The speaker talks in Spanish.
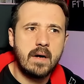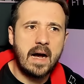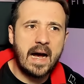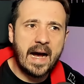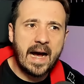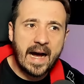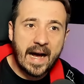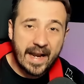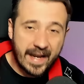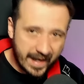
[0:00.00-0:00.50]

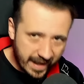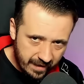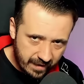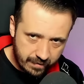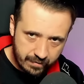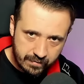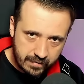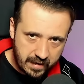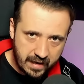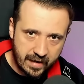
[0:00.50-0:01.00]
a
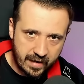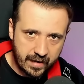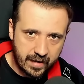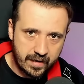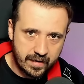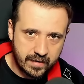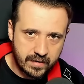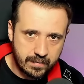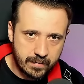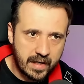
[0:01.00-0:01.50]
ganar
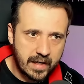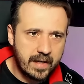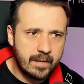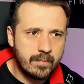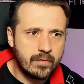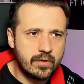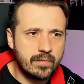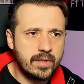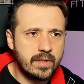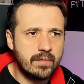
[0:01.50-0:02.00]
carreras, ¿vale?
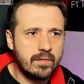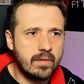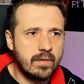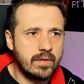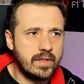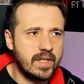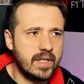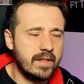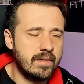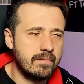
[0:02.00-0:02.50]
Hemos visto un
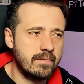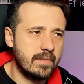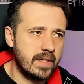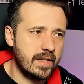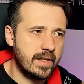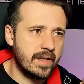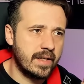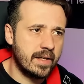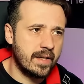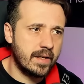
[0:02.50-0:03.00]
coche
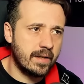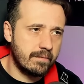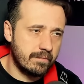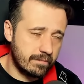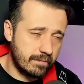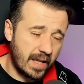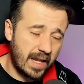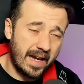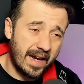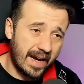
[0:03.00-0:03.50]

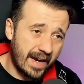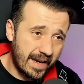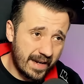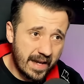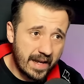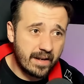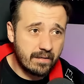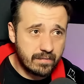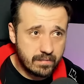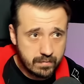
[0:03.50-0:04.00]
eh, a
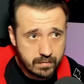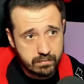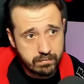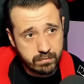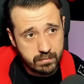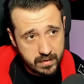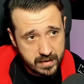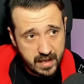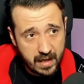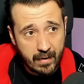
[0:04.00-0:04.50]
ganar,
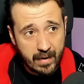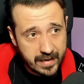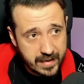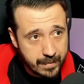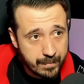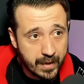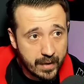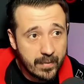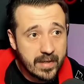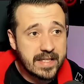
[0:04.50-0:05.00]
estaba
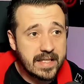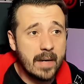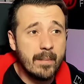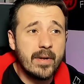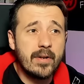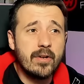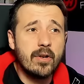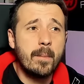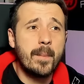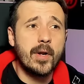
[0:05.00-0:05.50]
siempre
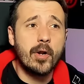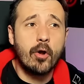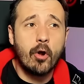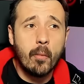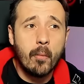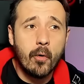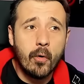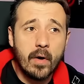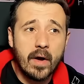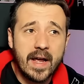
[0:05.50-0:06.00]
Verstappen, ¿no? Pero
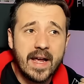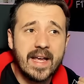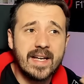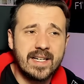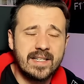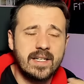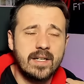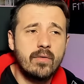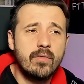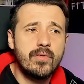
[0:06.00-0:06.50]
como
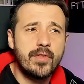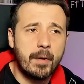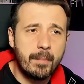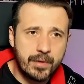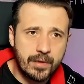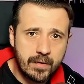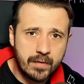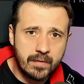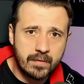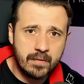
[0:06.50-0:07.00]
esa segunda
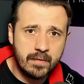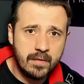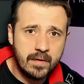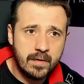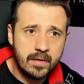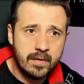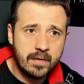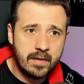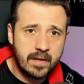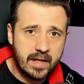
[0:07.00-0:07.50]
opción,
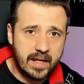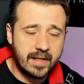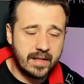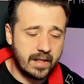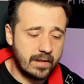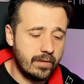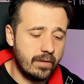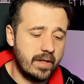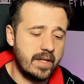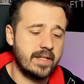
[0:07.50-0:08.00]

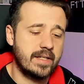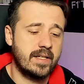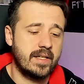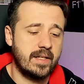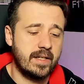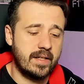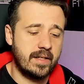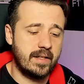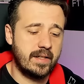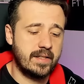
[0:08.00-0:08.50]
quitándole
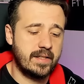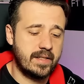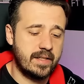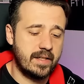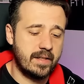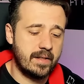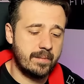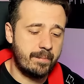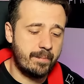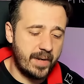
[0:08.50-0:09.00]

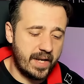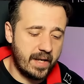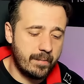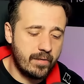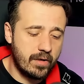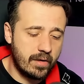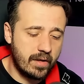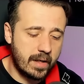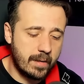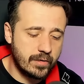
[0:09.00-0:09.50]
ese,
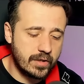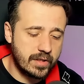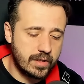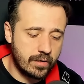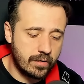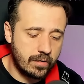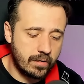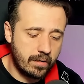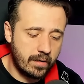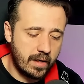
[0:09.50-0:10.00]
premio, digamos,
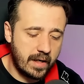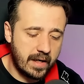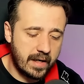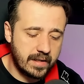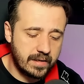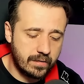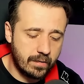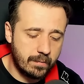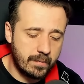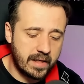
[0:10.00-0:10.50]
ese honor a
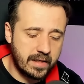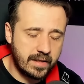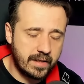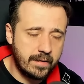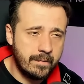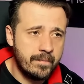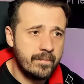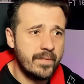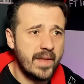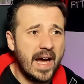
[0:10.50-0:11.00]
Aston
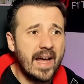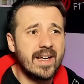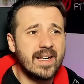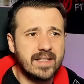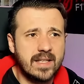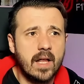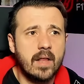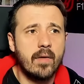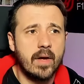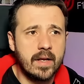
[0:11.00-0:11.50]
Martin, han
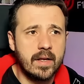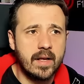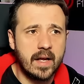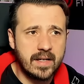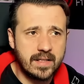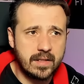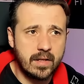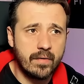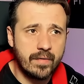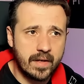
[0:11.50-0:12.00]
estado ahí,
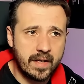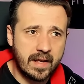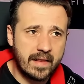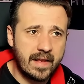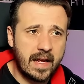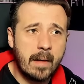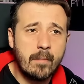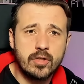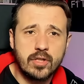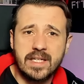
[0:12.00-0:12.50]
han estado cerca.
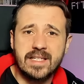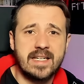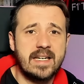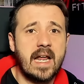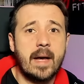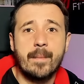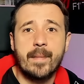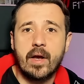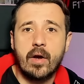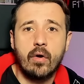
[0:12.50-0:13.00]
Digamos que es
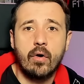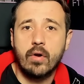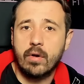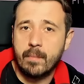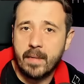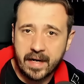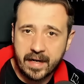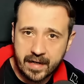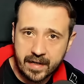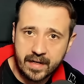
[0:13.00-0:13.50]
la mejor
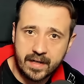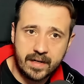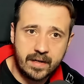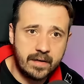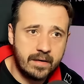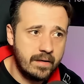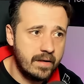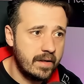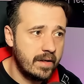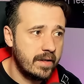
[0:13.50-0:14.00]

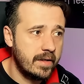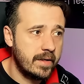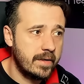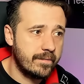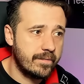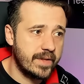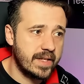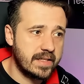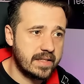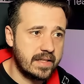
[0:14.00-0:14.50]
McLaren
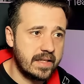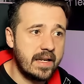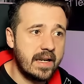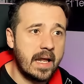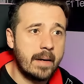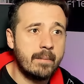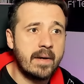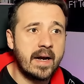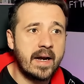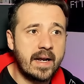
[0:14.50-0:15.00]
desde
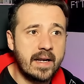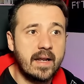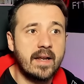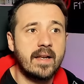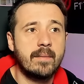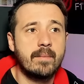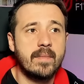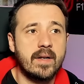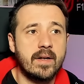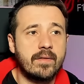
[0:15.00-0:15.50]
la
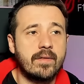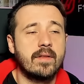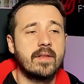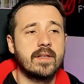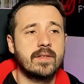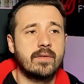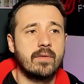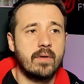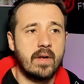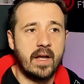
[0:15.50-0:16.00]
McLaren
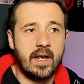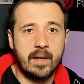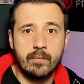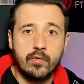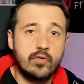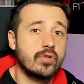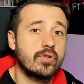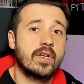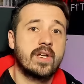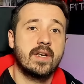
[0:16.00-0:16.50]
Mercedes con la que
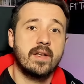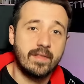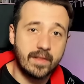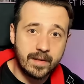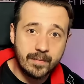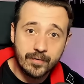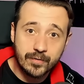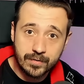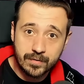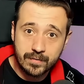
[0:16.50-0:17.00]
muchos
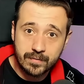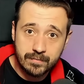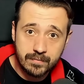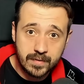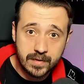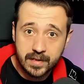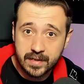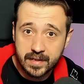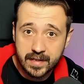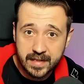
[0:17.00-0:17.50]
crecimos, ¿no?
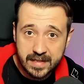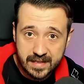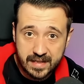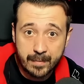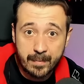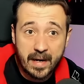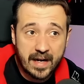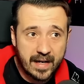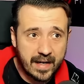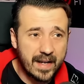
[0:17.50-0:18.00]
Eh,
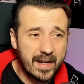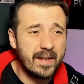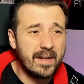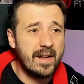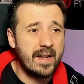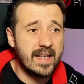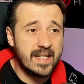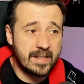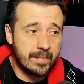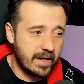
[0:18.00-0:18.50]
esta
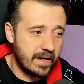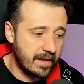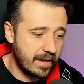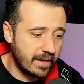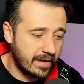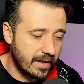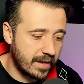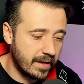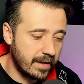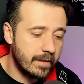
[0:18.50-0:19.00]
McLaren es
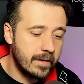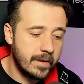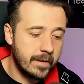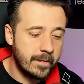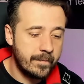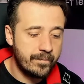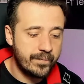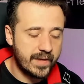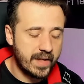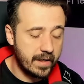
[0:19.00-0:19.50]
verdad que
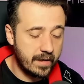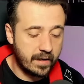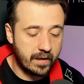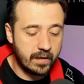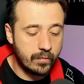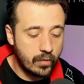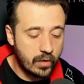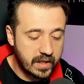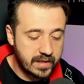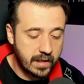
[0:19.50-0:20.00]

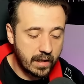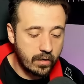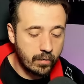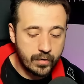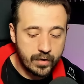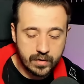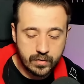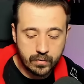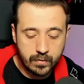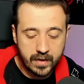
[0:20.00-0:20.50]
Red Bull ha estado
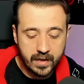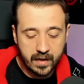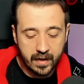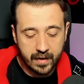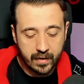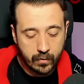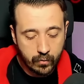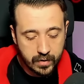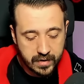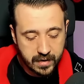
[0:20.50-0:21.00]
muy en su liga
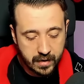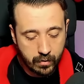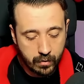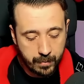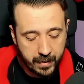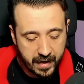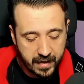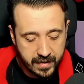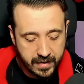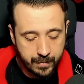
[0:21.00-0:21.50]
y cuesta
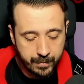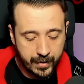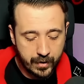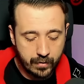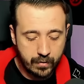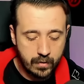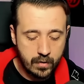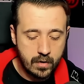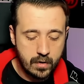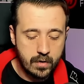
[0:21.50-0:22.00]
compararse,
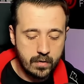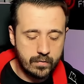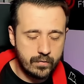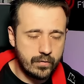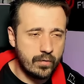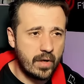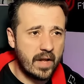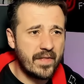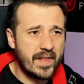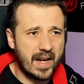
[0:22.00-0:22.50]
pero
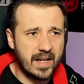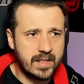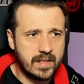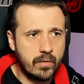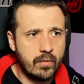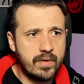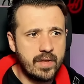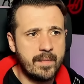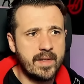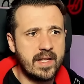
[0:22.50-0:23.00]
durante la
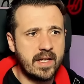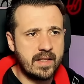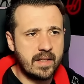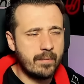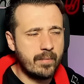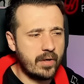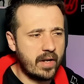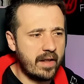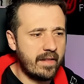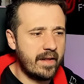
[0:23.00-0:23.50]
segunda mitad de
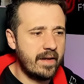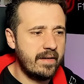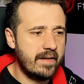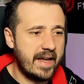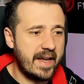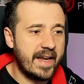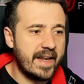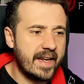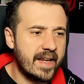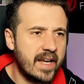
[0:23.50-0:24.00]
temporada,
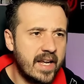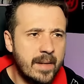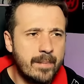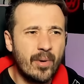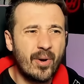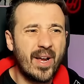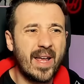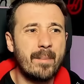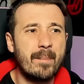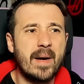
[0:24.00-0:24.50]
el
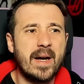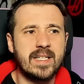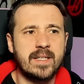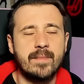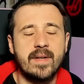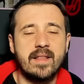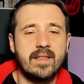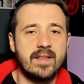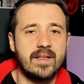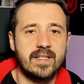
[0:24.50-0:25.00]
equipo que más
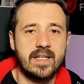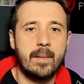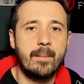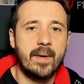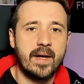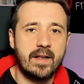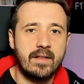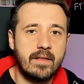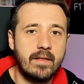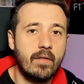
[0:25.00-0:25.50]
veces ha
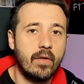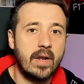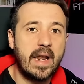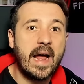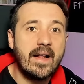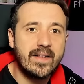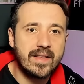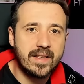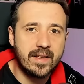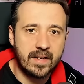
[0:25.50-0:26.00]
parecido la
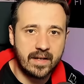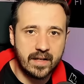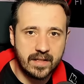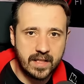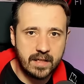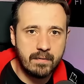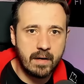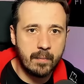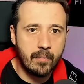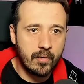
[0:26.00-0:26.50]

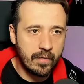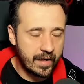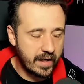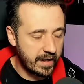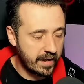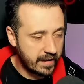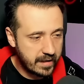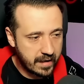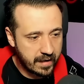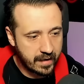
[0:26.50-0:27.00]
alternativa a poder
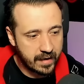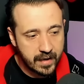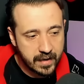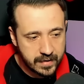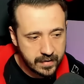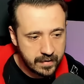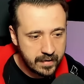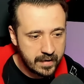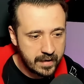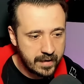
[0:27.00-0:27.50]
ganar
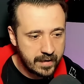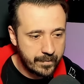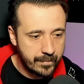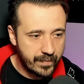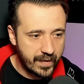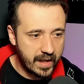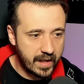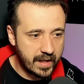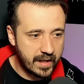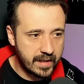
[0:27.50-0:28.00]
carreras
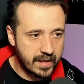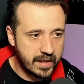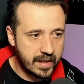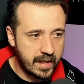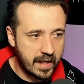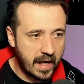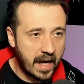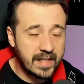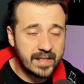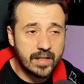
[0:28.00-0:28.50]

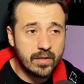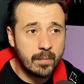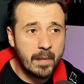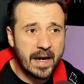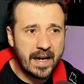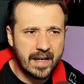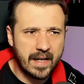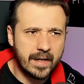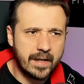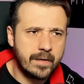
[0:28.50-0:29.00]
eh, ha sido
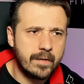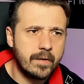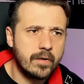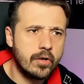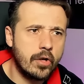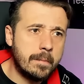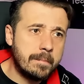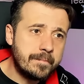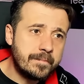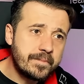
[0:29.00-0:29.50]
McLaren,
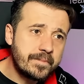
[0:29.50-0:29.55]
¿no?